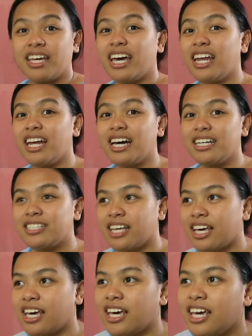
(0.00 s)
Kaya lang
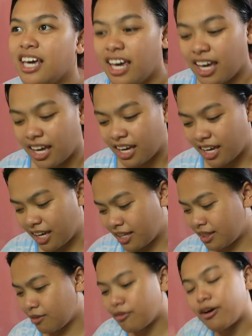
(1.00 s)
kasi,
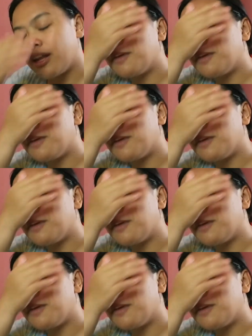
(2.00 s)
hindi ko